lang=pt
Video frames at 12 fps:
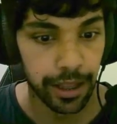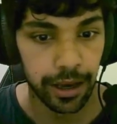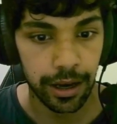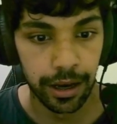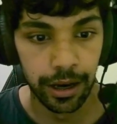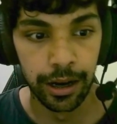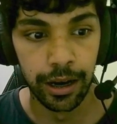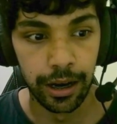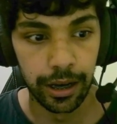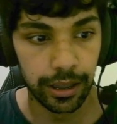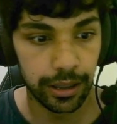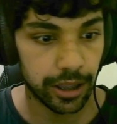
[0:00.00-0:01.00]

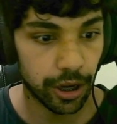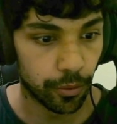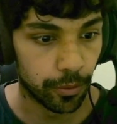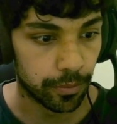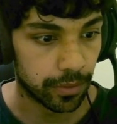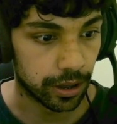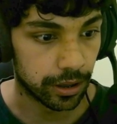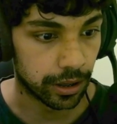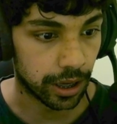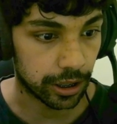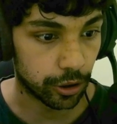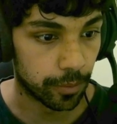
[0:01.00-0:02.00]
Uh, então,
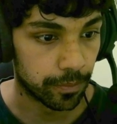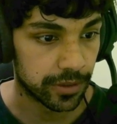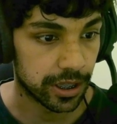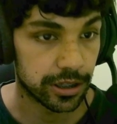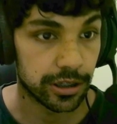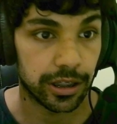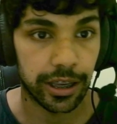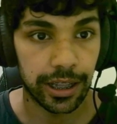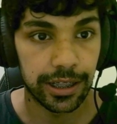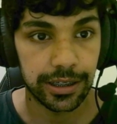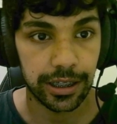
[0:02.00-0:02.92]
aqui ó, se a gente clicar nessa aqui,